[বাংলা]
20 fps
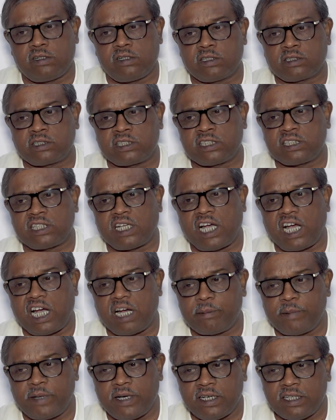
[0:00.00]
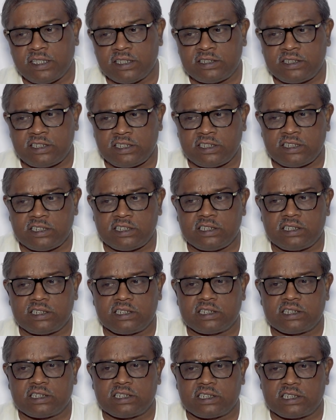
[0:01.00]
অর্থাৎ আমার যে
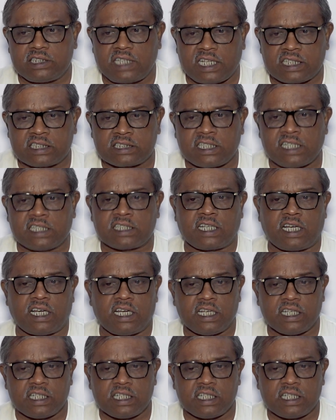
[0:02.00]
রাস্তাটা